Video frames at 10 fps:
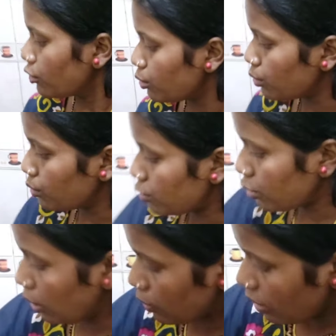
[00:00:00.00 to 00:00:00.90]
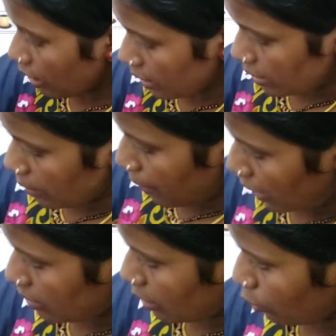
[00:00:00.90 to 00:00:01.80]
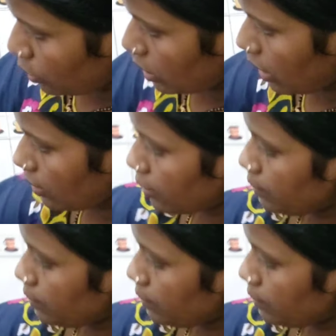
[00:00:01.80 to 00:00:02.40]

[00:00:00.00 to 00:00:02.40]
তো চলো এদিকে ভাতটা হতে থাক